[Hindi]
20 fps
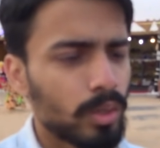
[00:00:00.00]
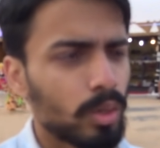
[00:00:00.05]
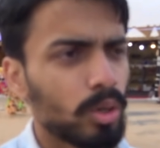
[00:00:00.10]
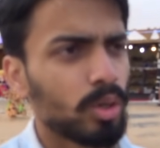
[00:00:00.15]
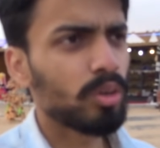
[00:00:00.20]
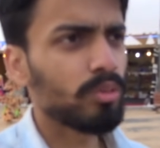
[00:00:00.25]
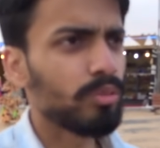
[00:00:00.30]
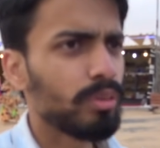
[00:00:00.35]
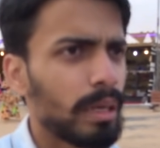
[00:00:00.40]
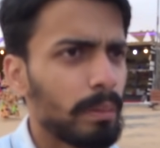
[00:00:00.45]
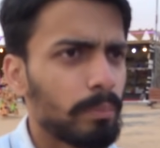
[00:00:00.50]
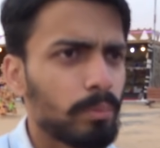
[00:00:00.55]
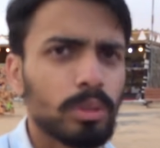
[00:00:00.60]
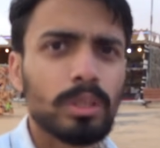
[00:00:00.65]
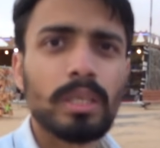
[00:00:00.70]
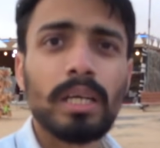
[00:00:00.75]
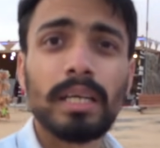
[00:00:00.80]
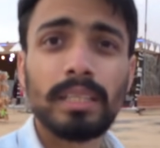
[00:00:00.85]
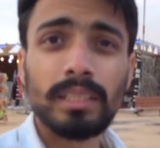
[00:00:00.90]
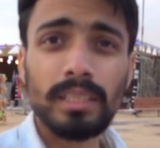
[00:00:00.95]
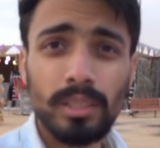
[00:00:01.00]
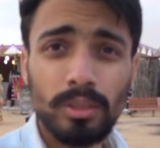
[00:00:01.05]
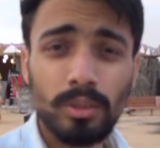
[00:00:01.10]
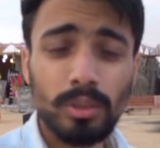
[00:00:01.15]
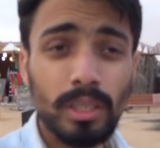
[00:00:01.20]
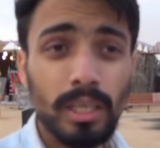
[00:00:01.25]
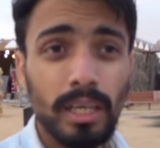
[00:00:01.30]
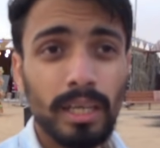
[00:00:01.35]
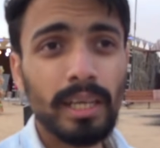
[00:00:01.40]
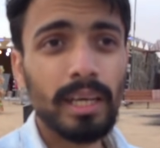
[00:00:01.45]
और फिर आपको दिखाते हैं और
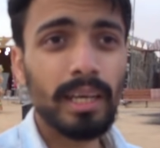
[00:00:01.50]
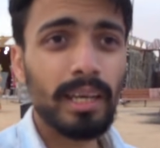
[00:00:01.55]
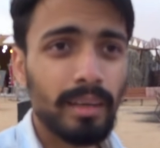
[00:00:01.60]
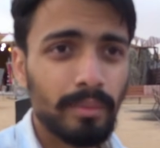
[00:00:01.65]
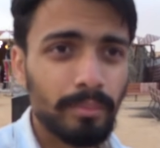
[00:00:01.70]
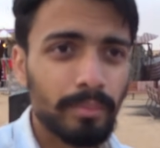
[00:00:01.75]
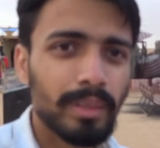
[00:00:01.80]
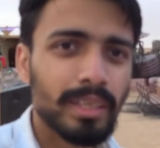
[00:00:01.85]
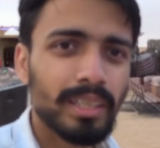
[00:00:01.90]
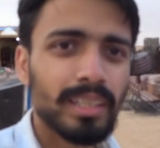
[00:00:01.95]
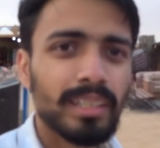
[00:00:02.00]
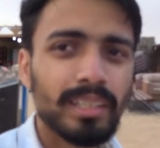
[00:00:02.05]
क्या क्या है यहाँ पे